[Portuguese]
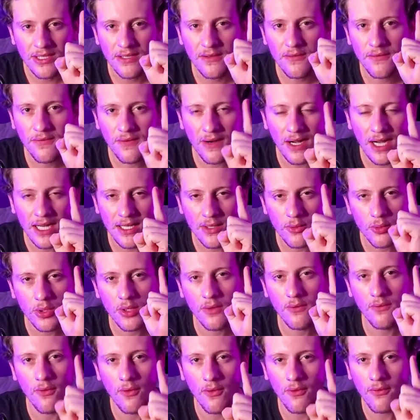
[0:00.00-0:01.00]
que fala o que
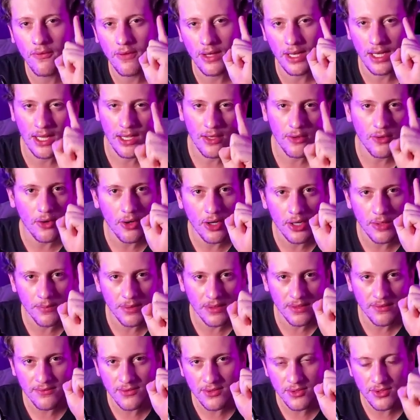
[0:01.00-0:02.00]
eu vou falar agora
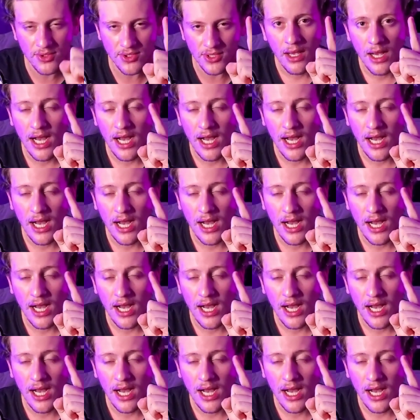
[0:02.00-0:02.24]
para você.